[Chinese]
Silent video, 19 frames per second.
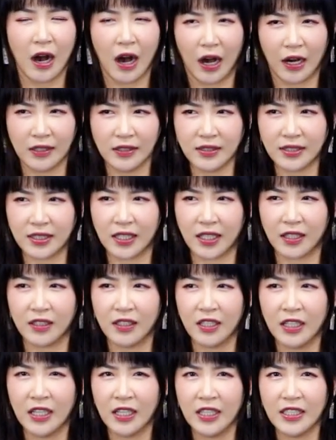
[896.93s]
而且
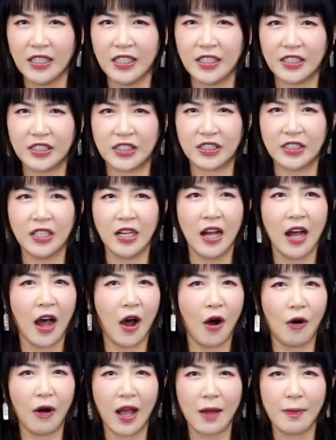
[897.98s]
一直
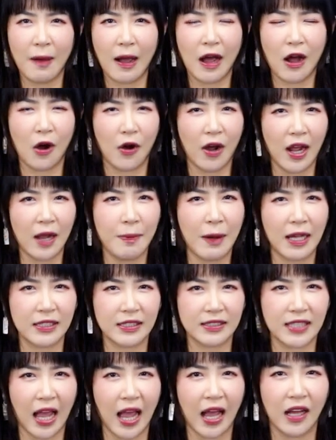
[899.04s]
好害怕、好害怕
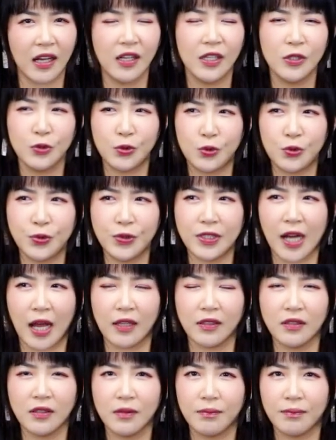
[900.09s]
的他，居
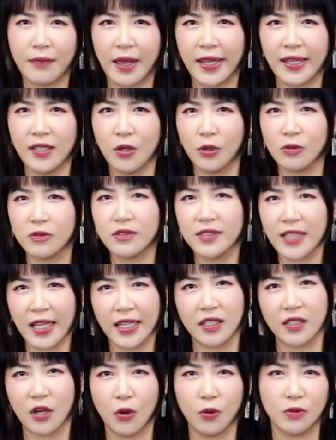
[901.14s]
然没有
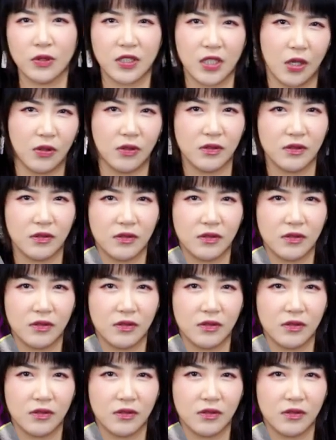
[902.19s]
戴口罩。